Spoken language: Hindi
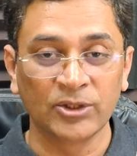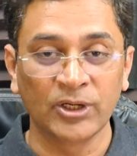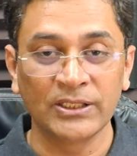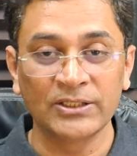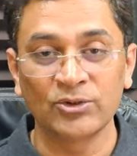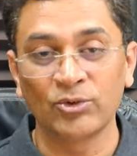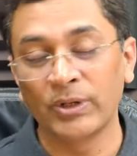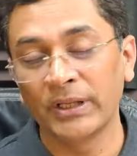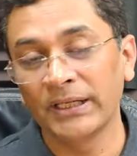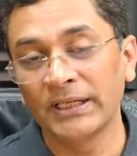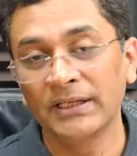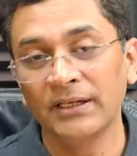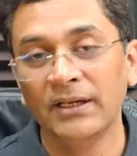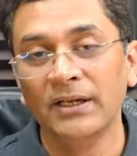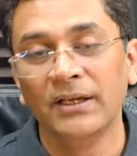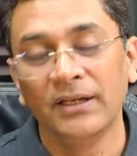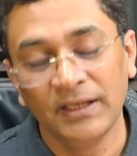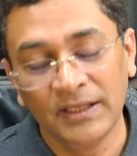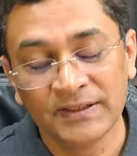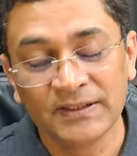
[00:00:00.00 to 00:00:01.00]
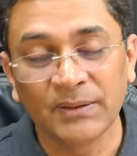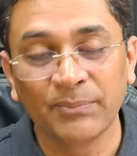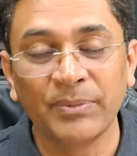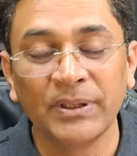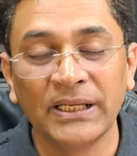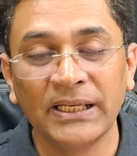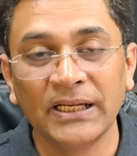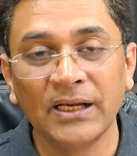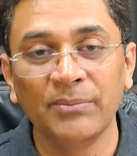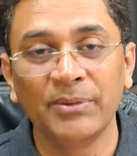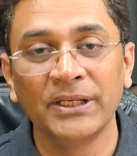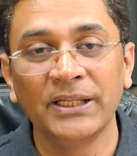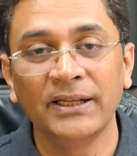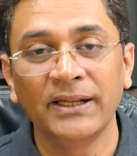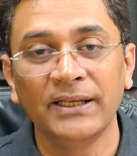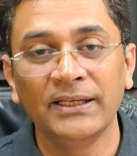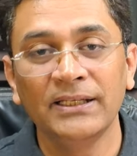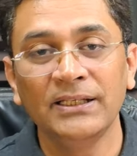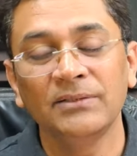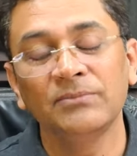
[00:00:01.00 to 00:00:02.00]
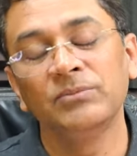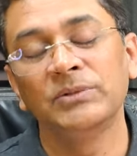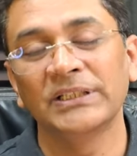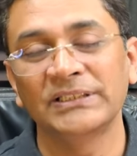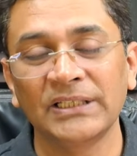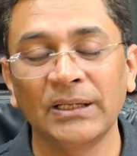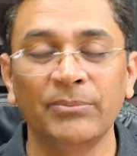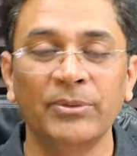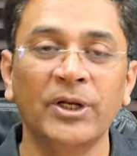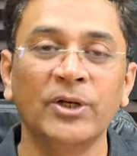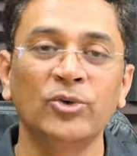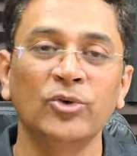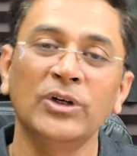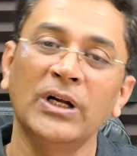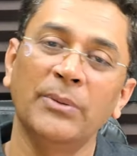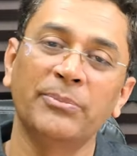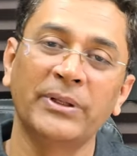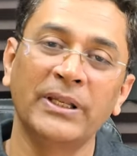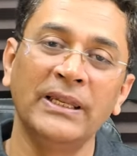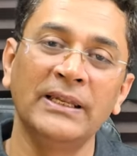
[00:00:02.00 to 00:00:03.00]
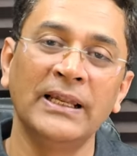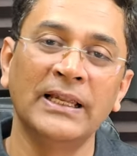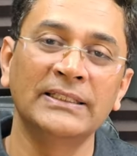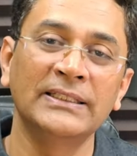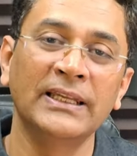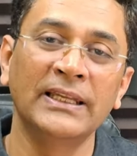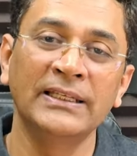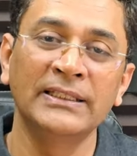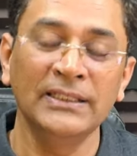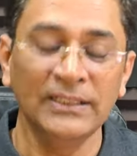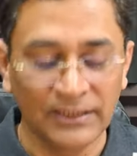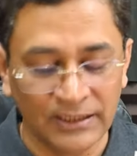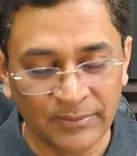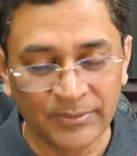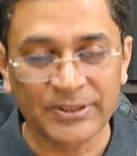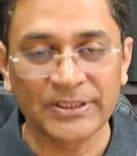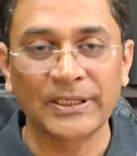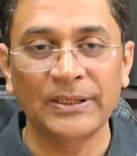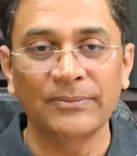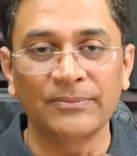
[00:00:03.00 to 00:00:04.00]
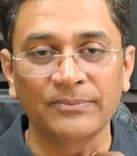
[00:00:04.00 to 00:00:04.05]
तरह जुड़ेंगे इन सब पे निगाह बनी रहेगी जैसा अपडेट होगा आपके लिए लाते रहेंगे नमस्कार